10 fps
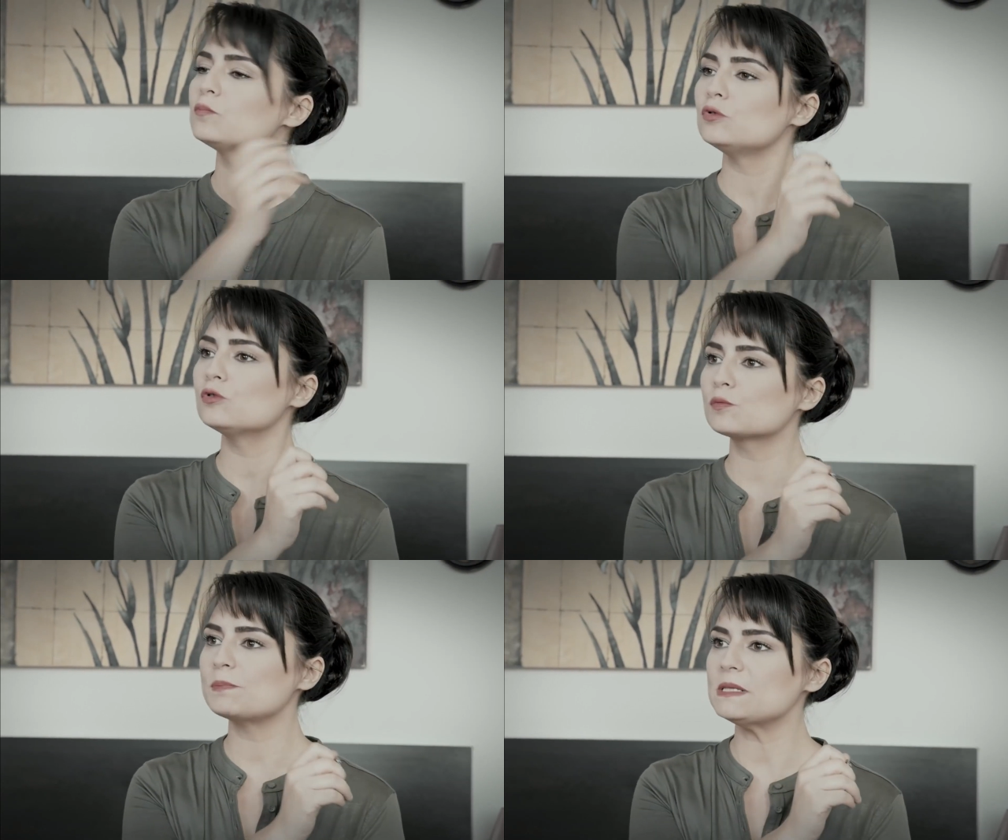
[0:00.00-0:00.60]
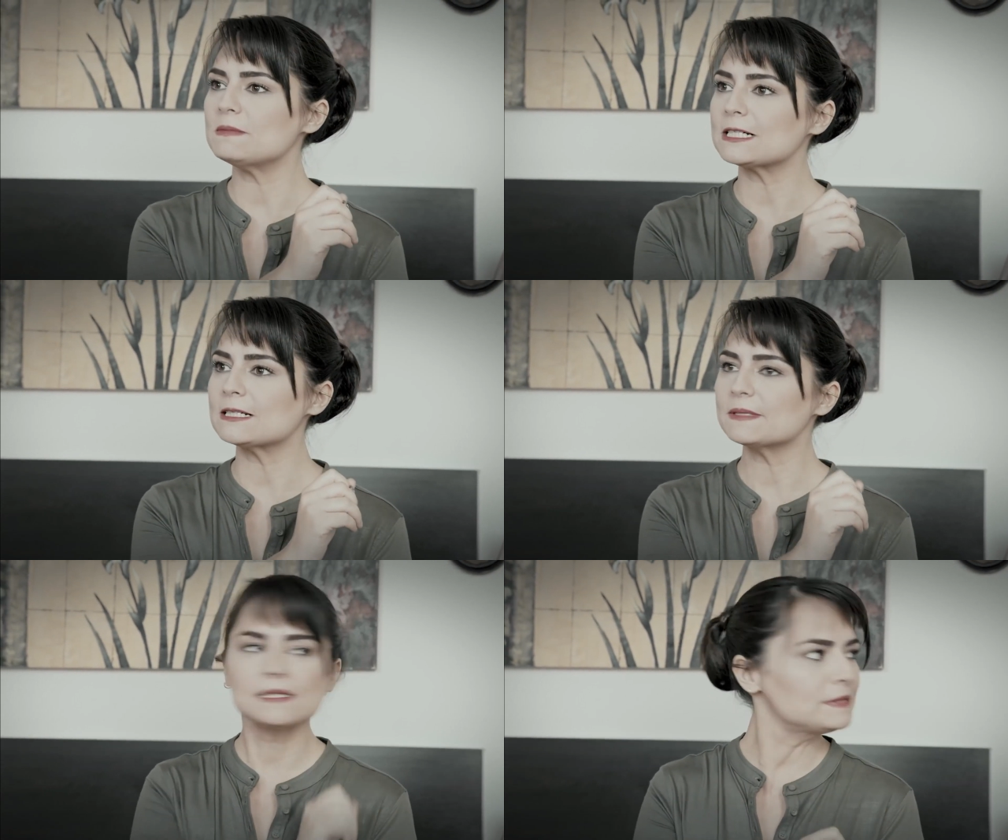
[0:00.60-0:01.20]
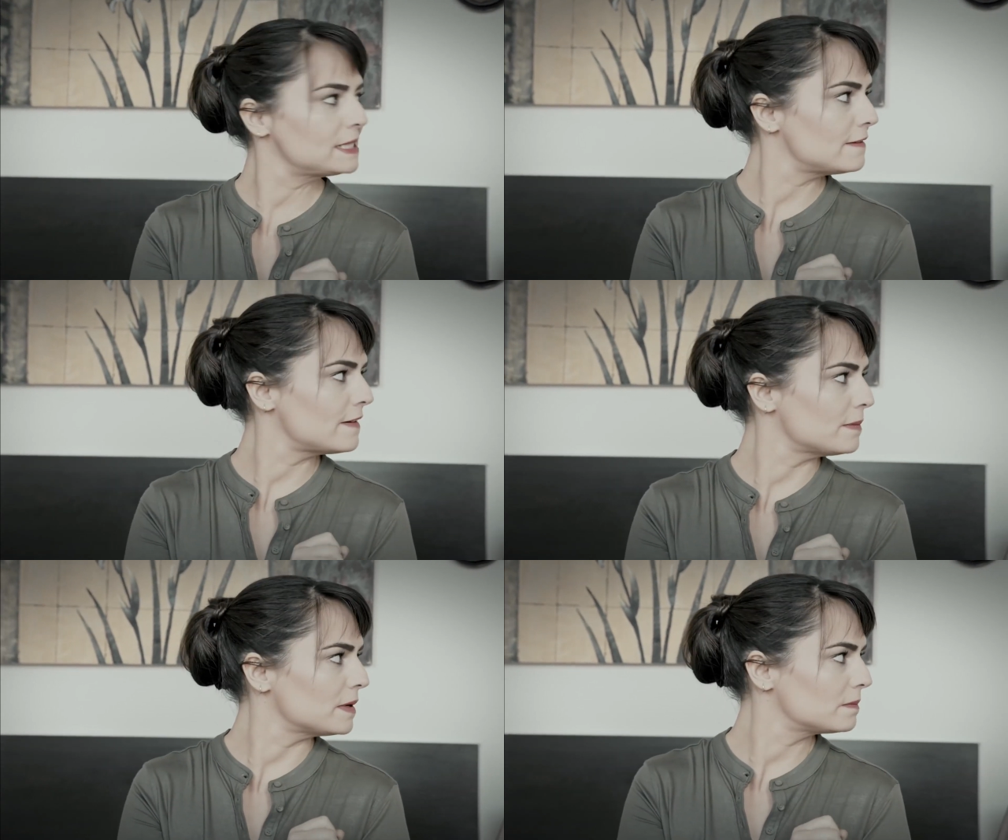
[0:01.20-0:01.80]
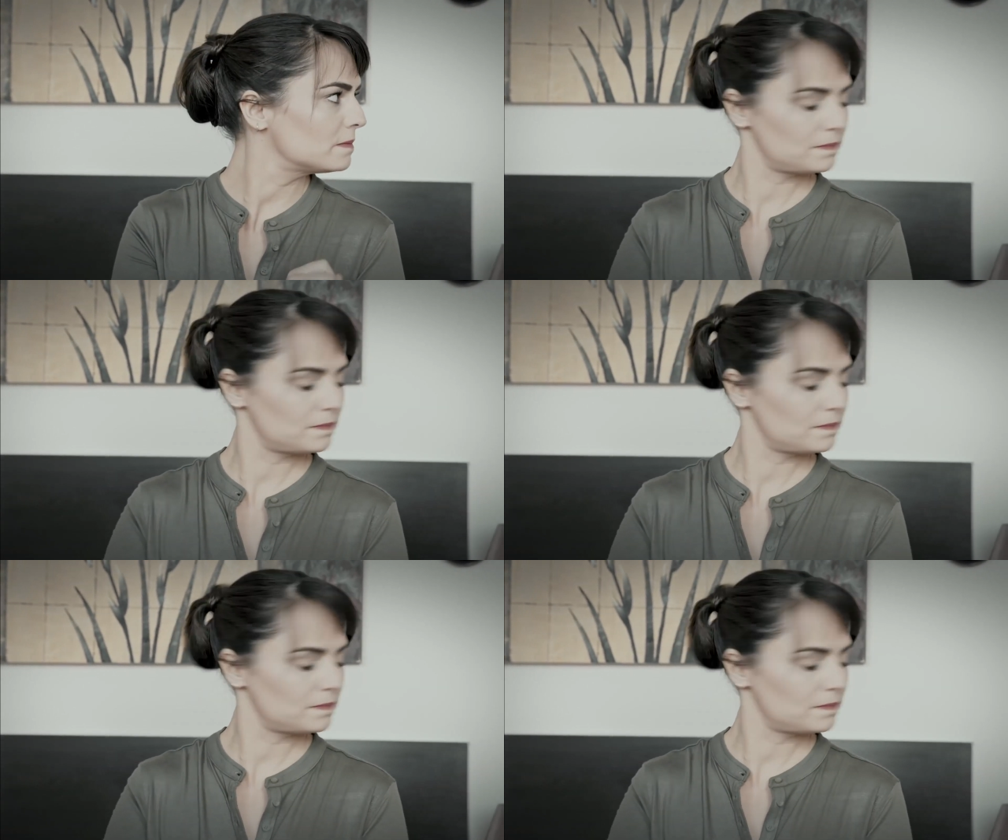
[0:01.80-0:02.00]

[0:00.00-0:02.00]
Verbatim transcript: Bu yüzük benim hakkım. Kimseye vermem.